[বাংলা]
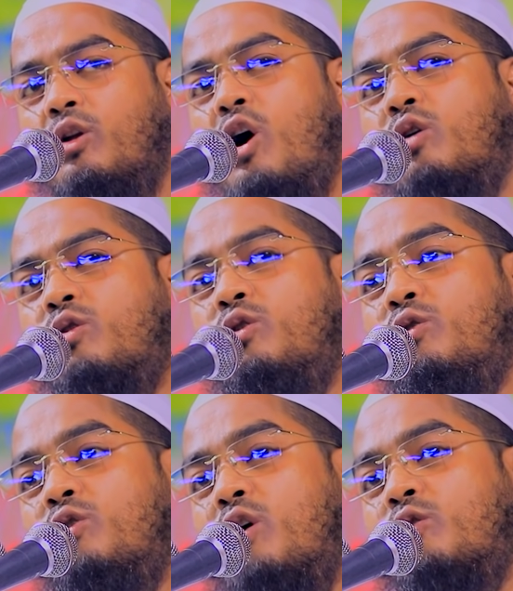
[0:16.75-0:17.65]
লক্ষ
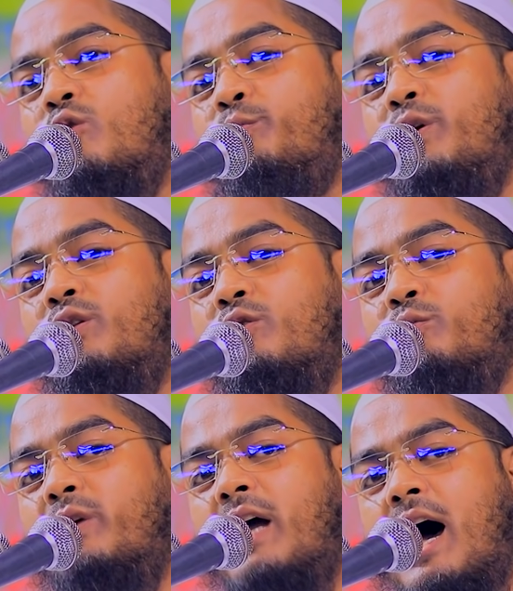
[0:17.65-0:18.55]
লক্ষ
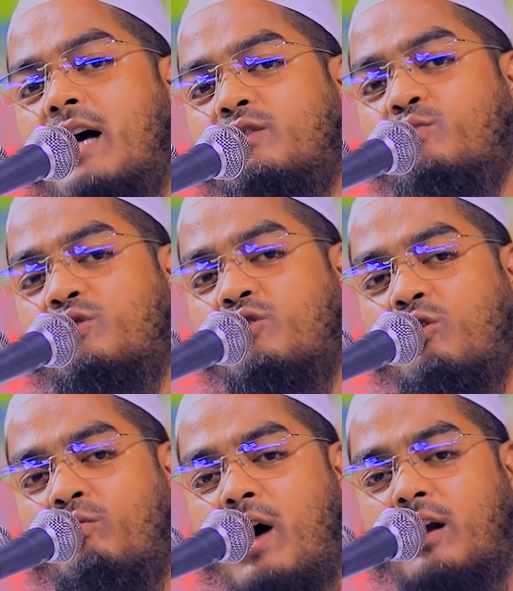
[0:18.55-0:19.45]
বিদর্মীরা আজ
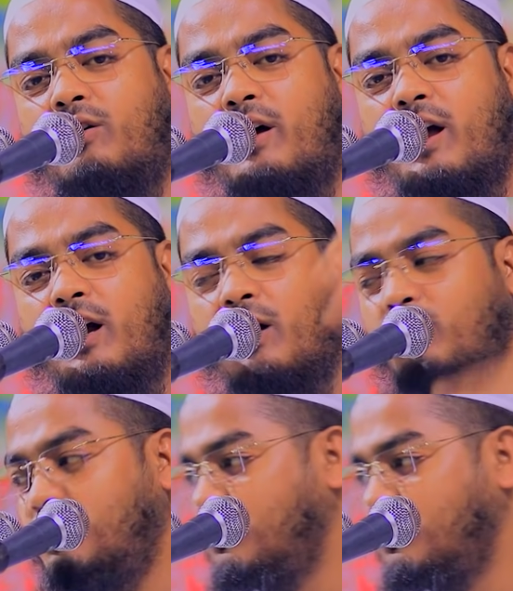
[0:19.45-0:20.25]
মুসলমান হয়ে গেল